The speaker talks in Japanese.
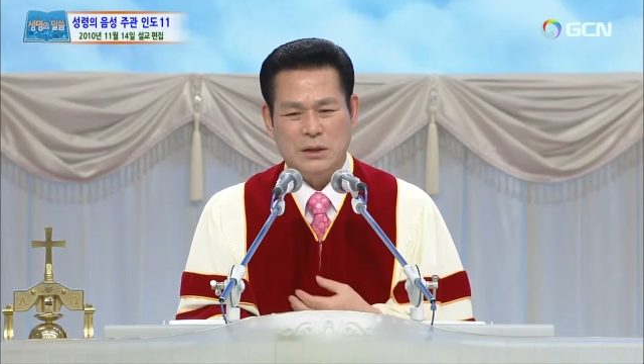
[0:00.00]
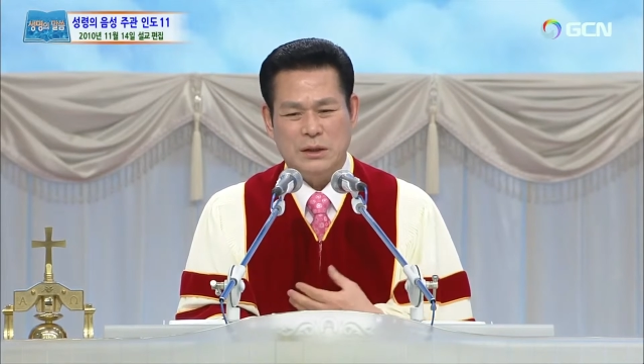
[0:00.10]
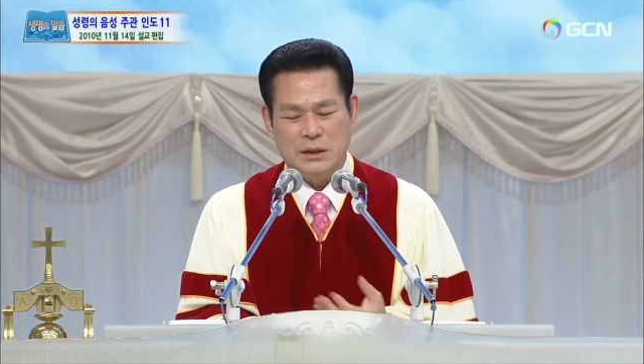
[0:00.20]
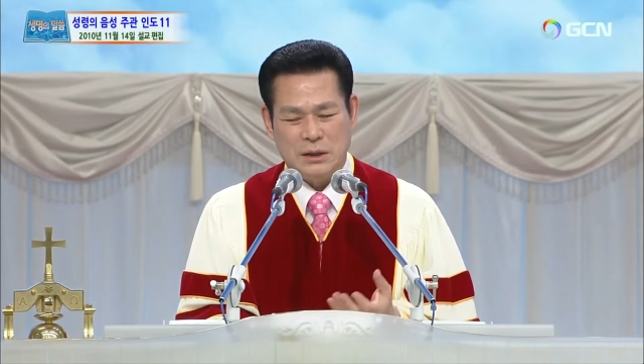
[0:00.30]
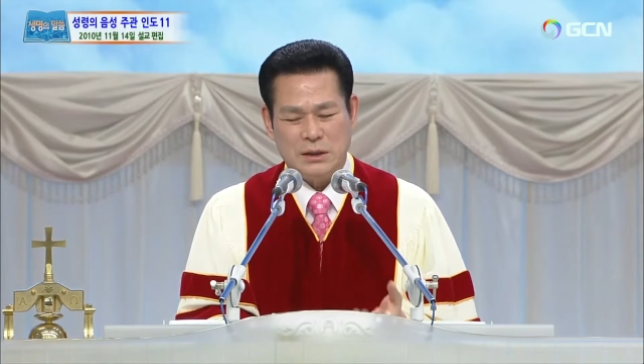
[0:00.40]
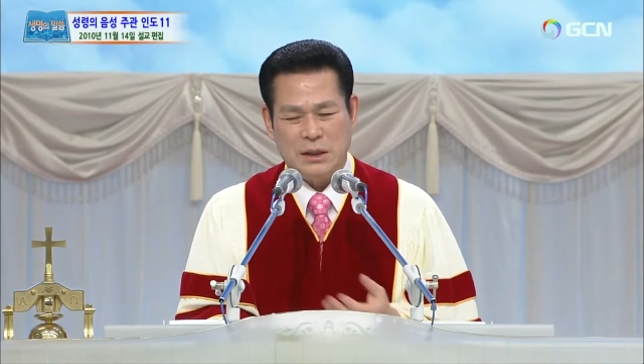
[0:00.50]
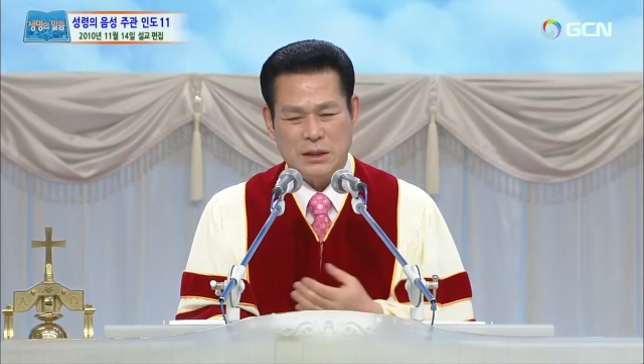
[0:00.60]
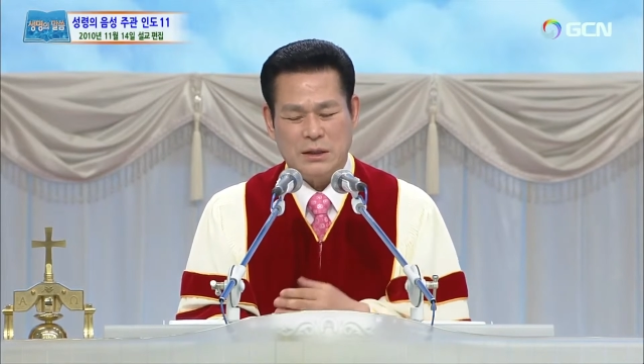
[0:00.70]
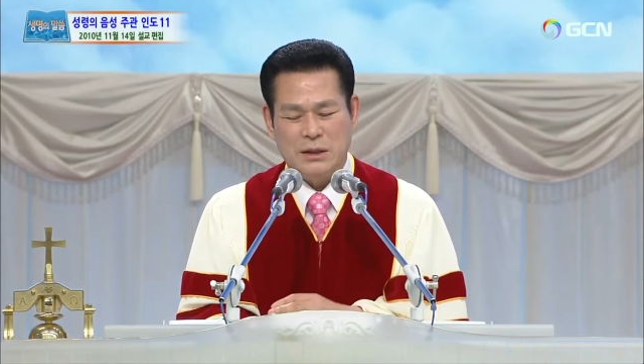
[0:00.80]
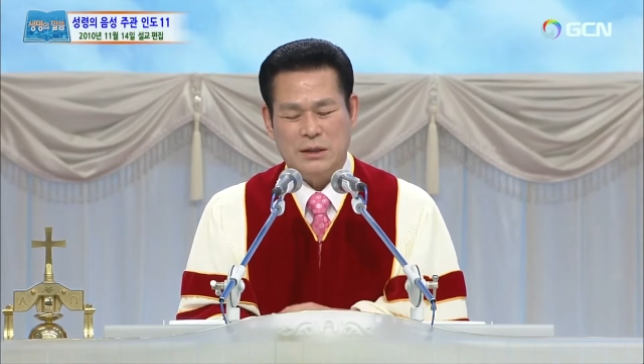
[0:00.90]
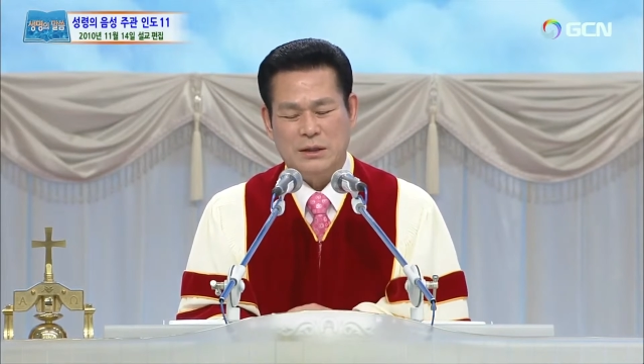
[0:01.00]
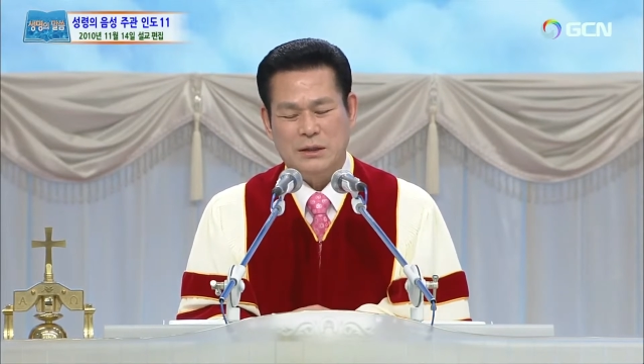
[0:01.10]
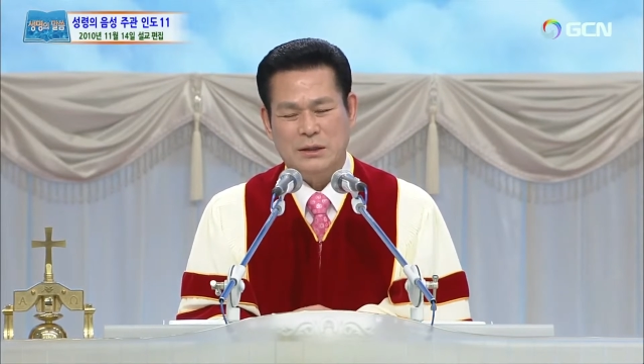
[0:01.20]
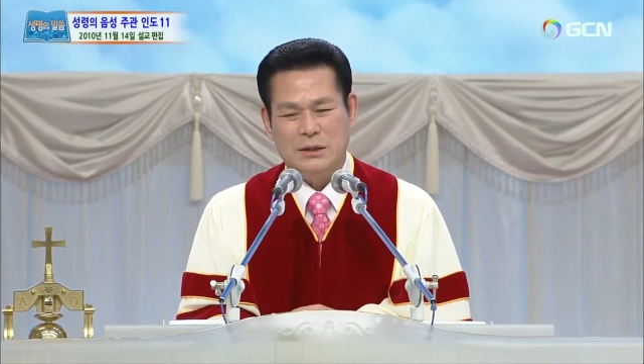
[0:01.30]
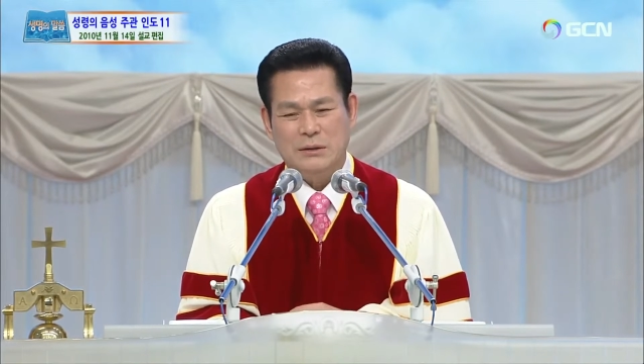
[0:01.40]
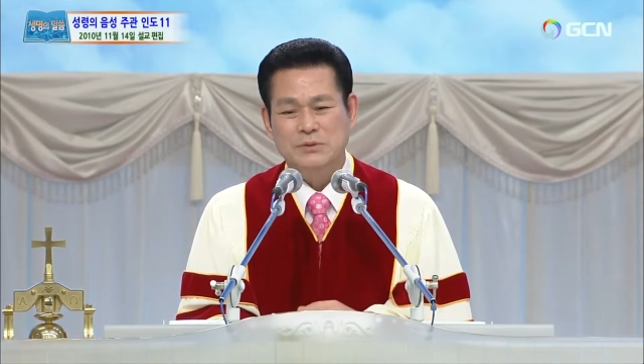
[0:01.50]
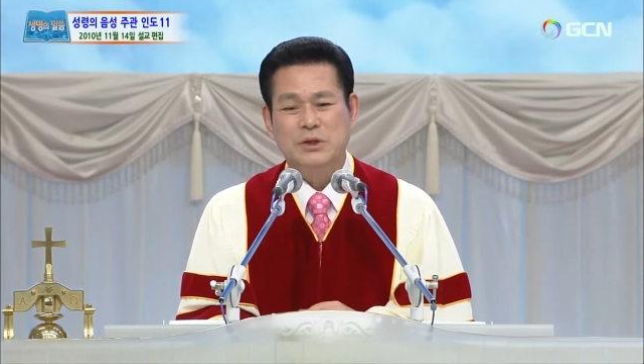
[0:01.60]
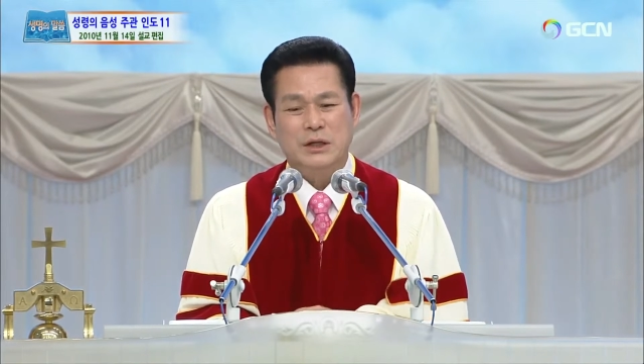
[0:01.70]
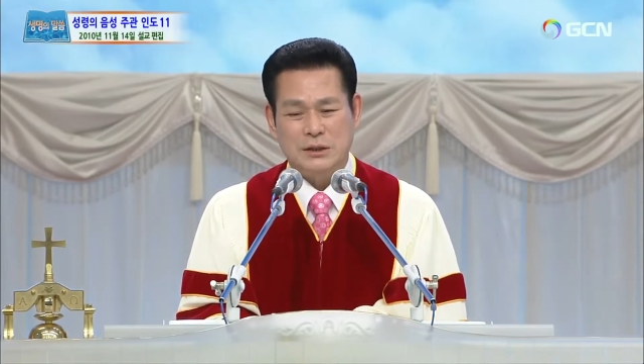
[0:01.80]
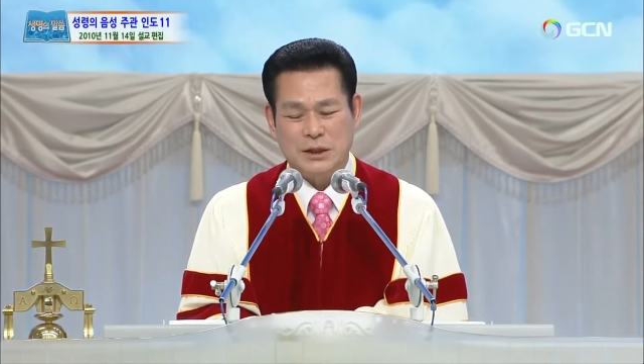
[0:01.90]
間違って身につけ
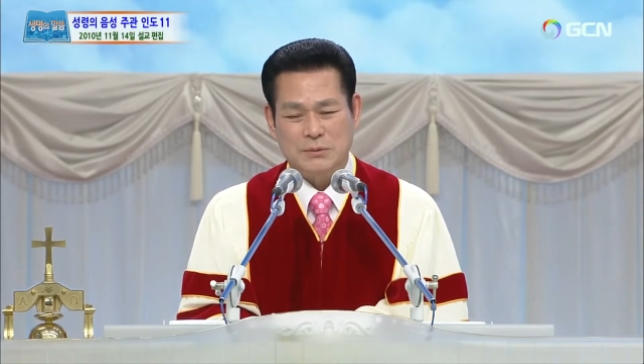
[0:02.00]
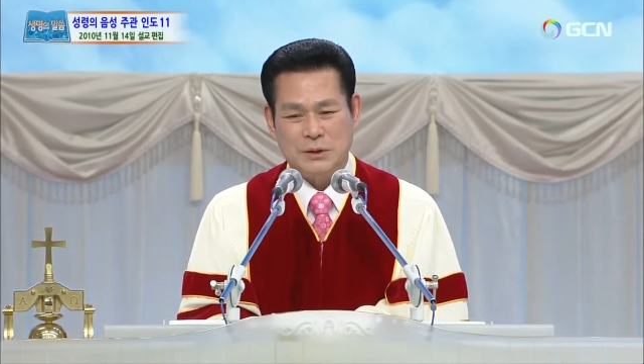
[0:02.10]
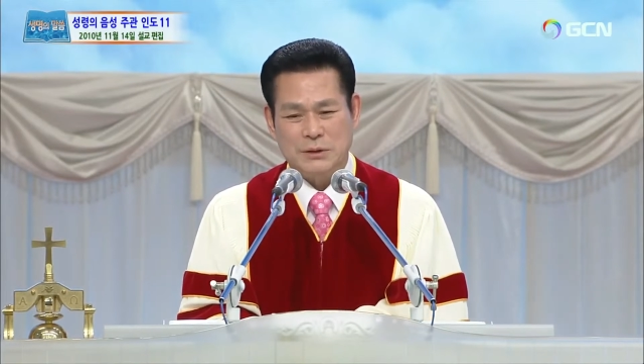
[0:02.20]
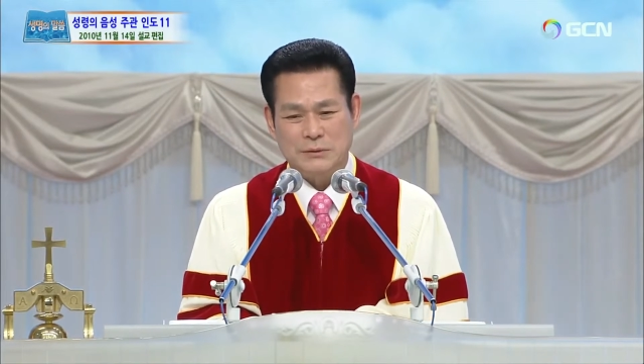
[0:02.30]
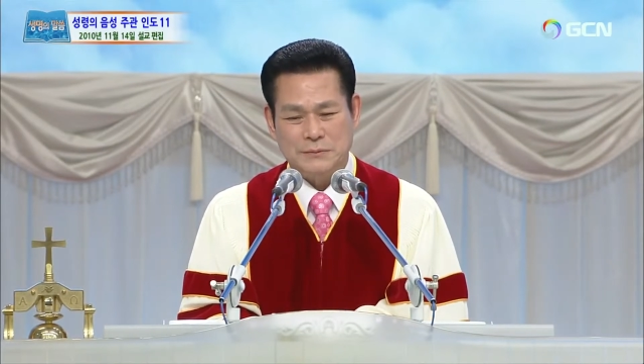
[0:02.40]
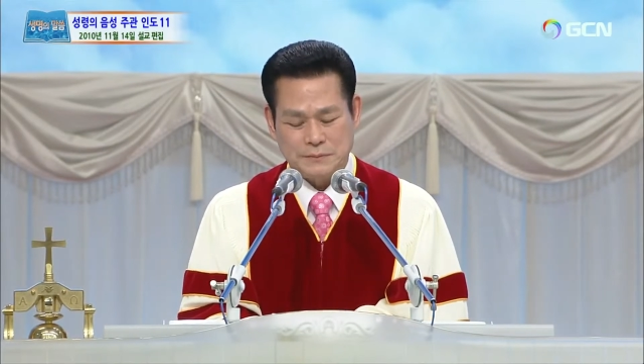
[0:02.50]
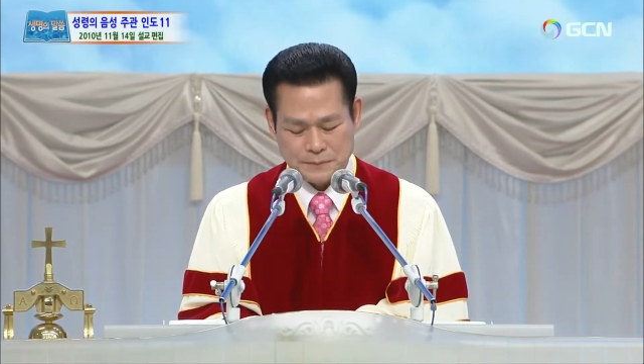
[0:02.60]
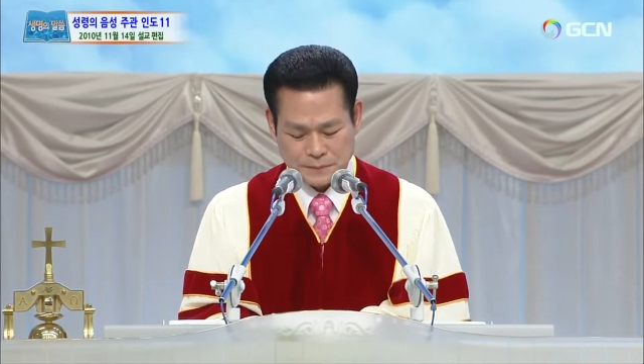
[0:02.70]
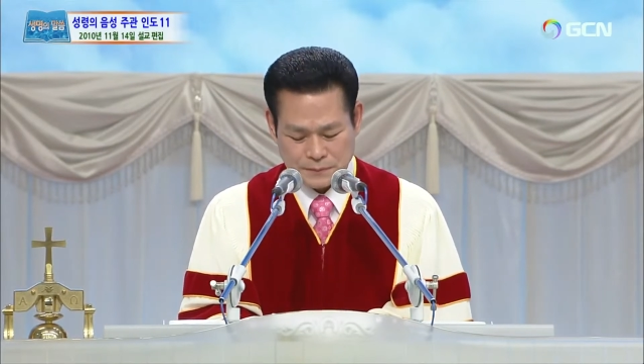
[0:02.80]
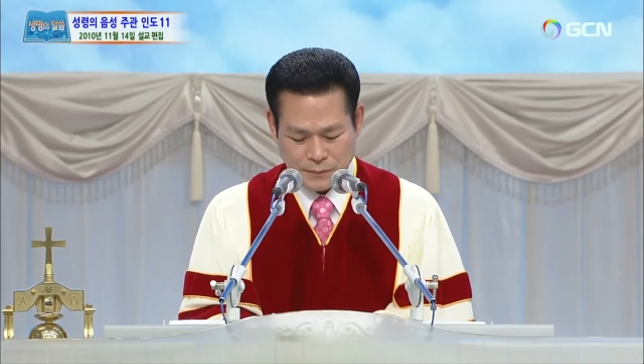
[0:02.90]
たからです。